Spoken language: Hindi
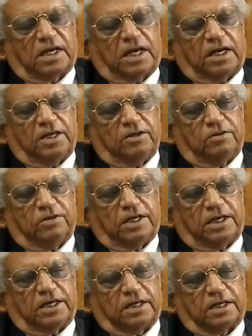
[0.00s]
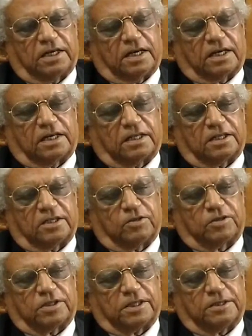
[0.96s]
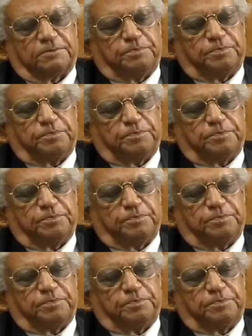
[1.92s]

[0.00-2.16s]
एल e है क्या कहते हैं उसे